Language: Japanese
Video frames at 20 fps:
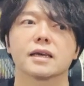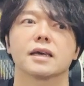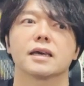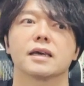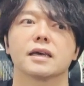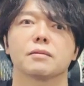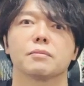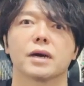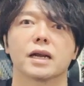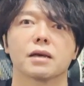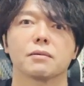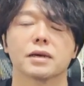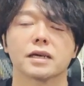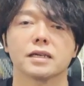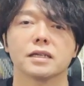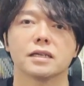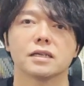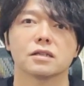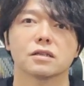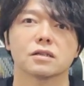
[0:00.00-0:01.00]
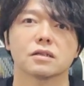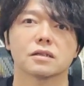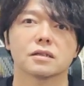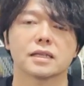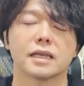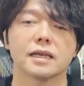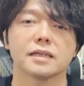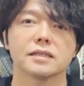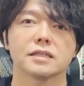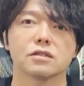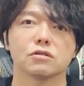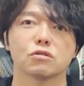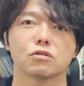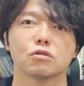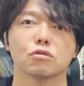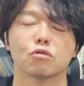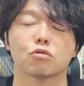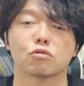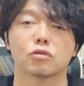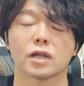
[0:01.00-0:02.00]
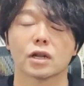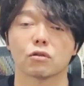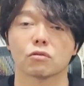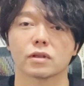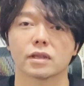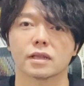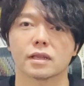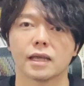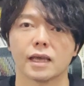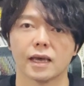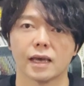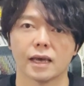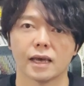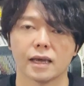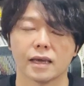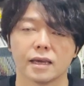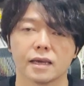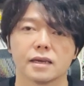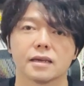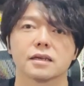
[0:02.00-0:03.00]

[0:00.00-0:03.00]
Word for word: えー、ばらまきに転じるということなので